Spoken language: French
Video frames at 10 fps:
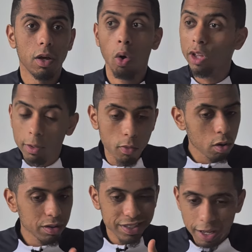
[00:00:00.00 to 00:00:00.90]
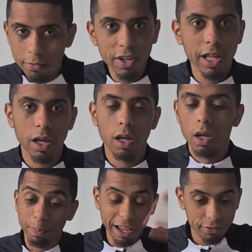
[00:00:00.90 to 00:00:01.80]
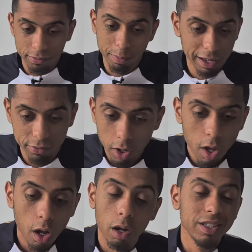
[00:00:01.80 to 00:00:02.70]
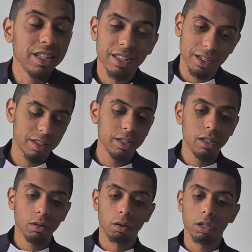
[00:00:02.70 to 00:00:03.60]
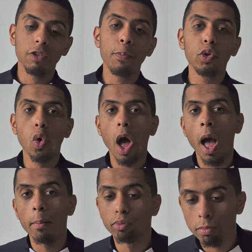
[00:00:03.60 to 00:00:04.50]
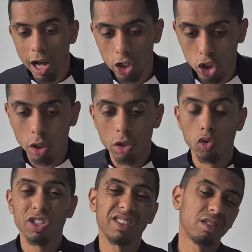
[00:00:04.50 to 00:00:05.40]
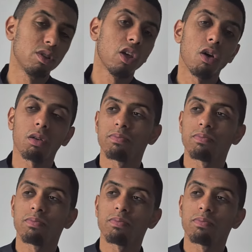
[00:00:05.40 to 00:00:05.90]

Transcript: Honnêtement, ça me vénère. Bref, bref. Euh, Dissassi, euh, qui fait plutôt un bon match, son, erreur,